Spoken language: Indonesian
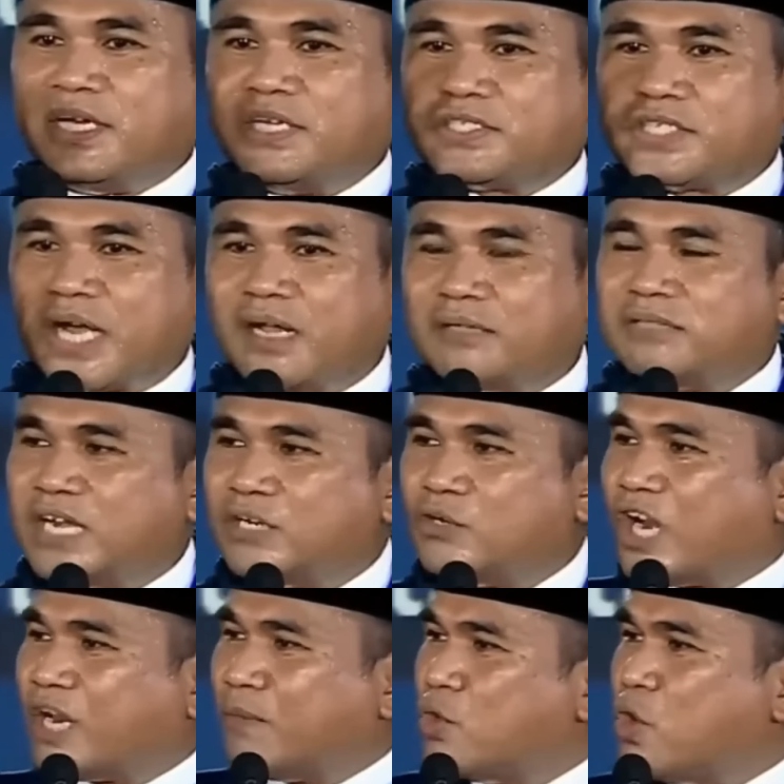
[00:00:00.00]
insya Allah
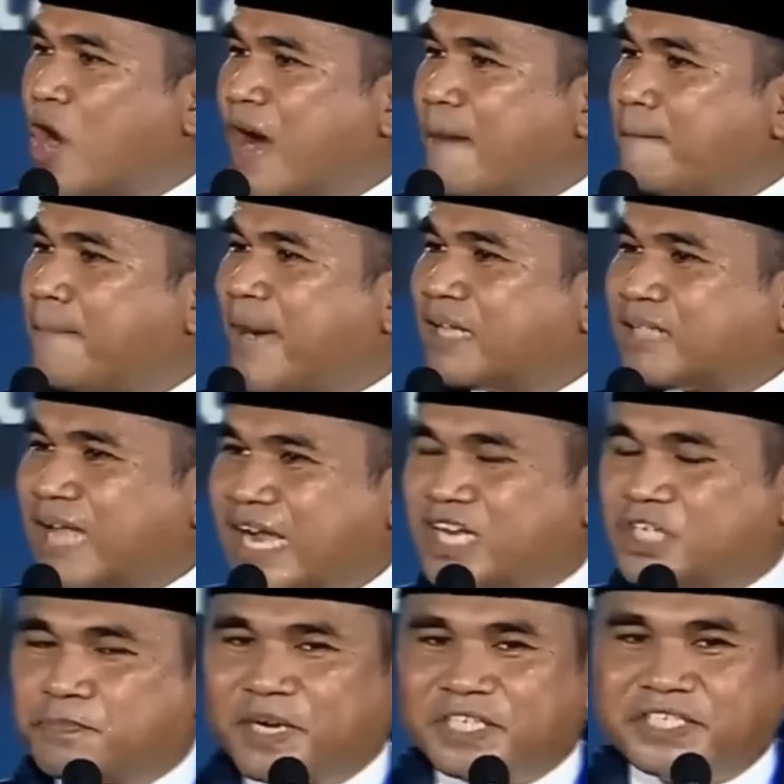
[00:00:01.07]
2024
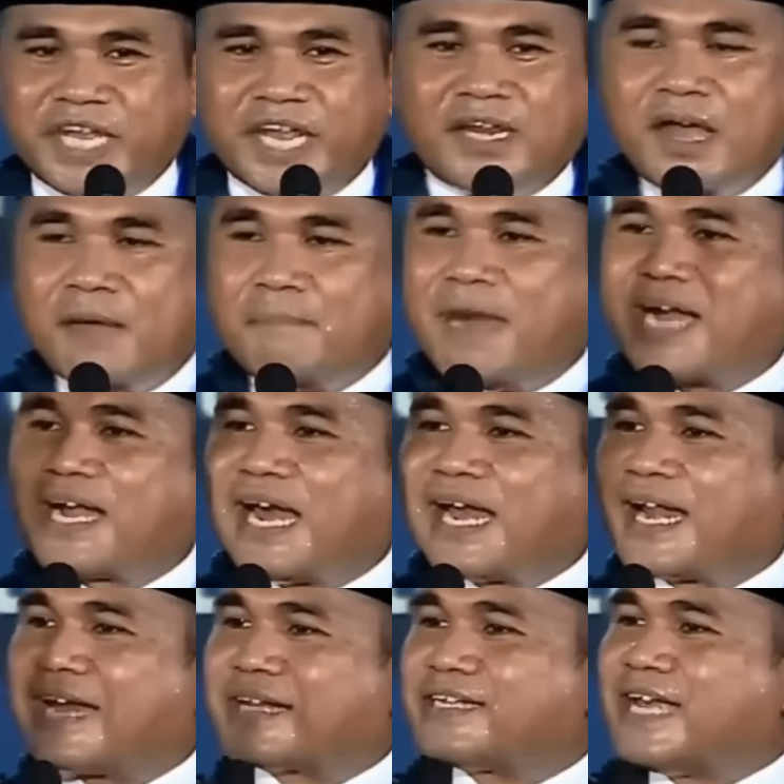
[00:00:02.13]
Anies Presiden, maka
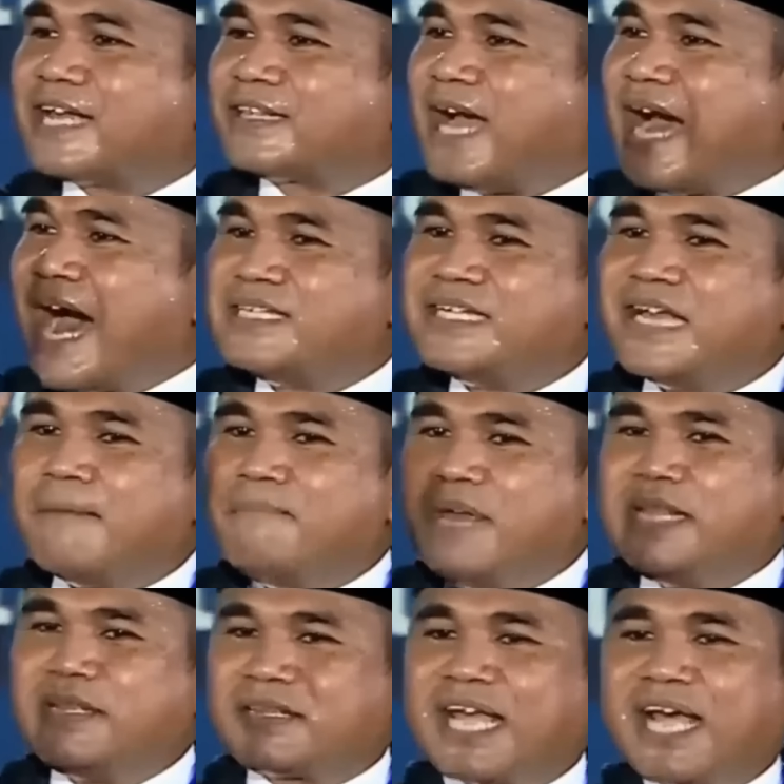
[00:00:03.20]
rakyat hanya
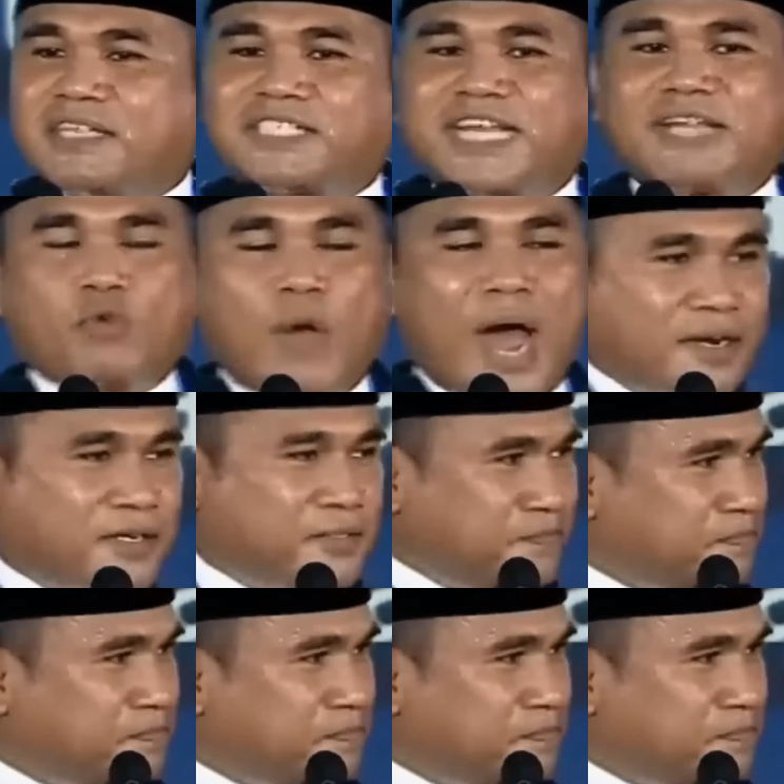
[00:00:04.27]
minta satu hal.